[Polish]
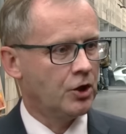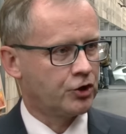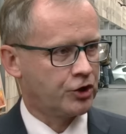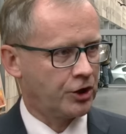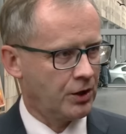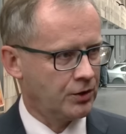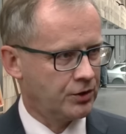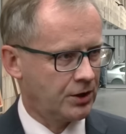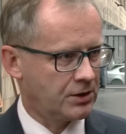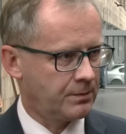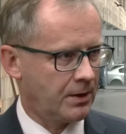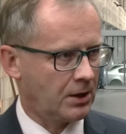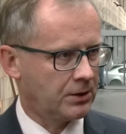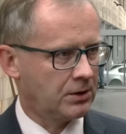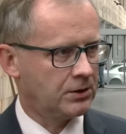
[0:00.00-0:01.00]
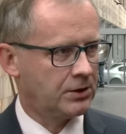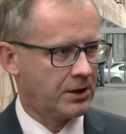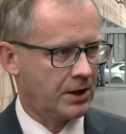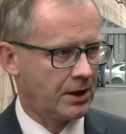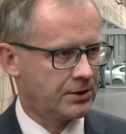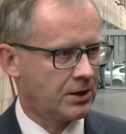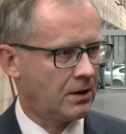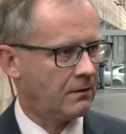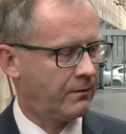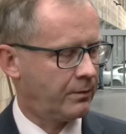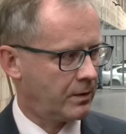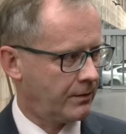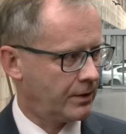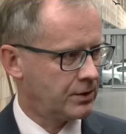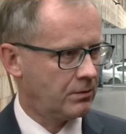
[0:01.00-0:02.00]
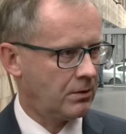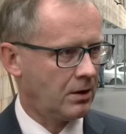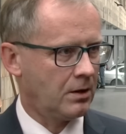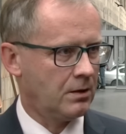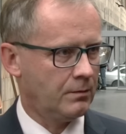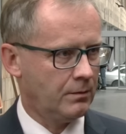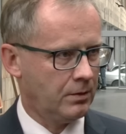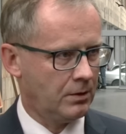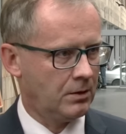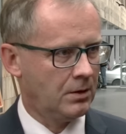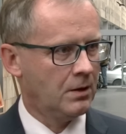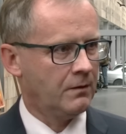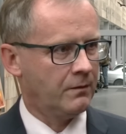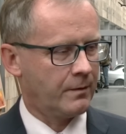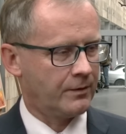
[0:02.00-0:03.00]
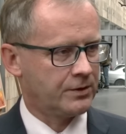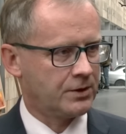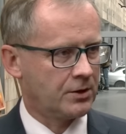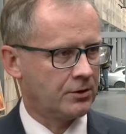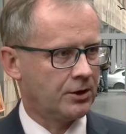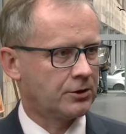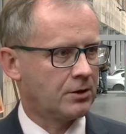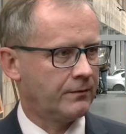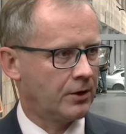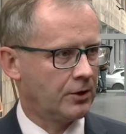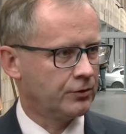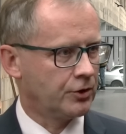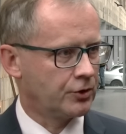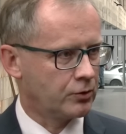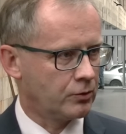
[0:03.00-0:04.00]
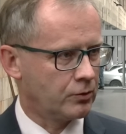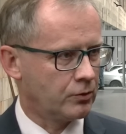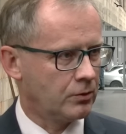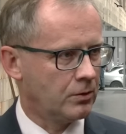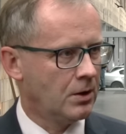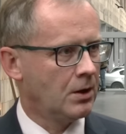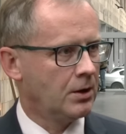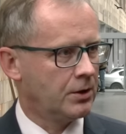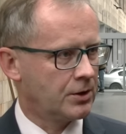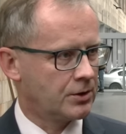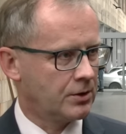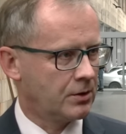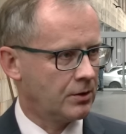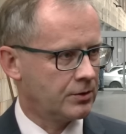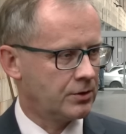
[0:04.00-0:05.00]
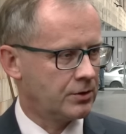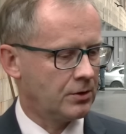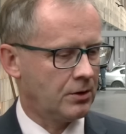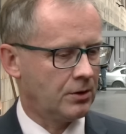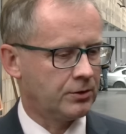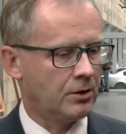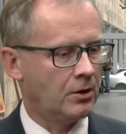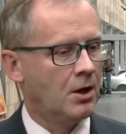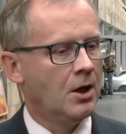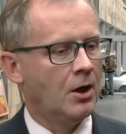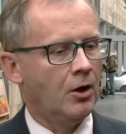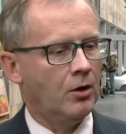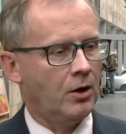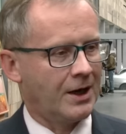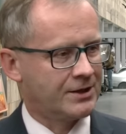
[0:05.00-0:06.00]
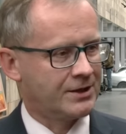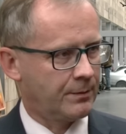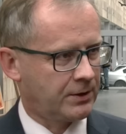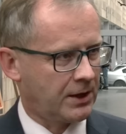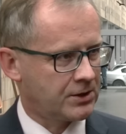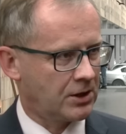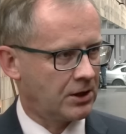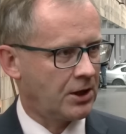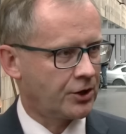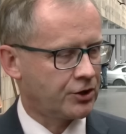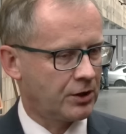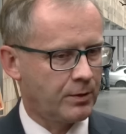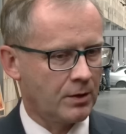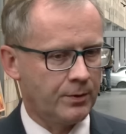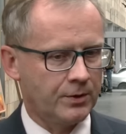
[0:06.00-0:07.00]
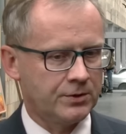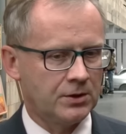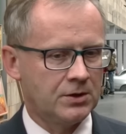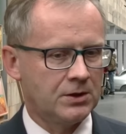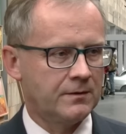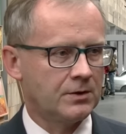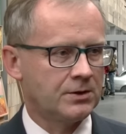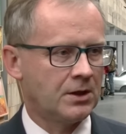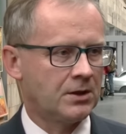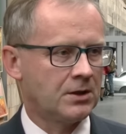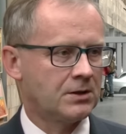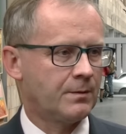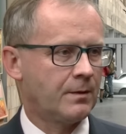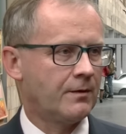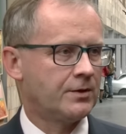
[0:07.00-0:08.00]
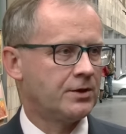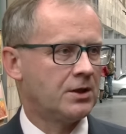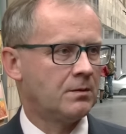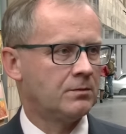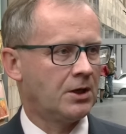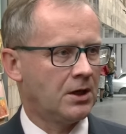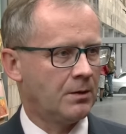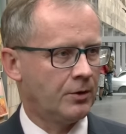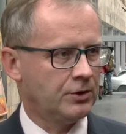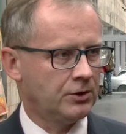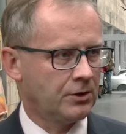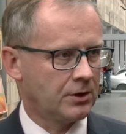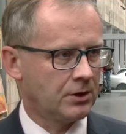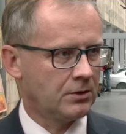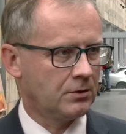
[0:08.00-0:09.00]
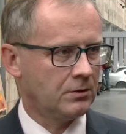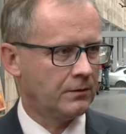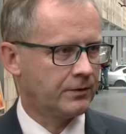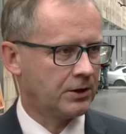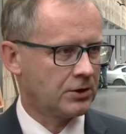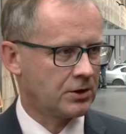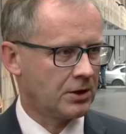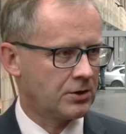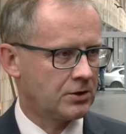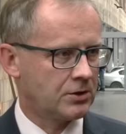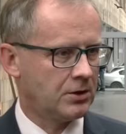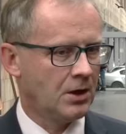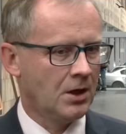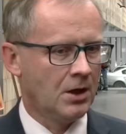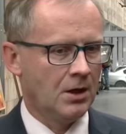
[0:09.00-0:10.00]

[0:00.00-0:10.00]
Część tych zmian dyrekcja wprowadziła, bo wprowadzenie dodatkowego dyżuru, jeśli chodzi o to, o akceptację naszych propozycji związanych z wprowadzeniem telemonitoringu w tej części,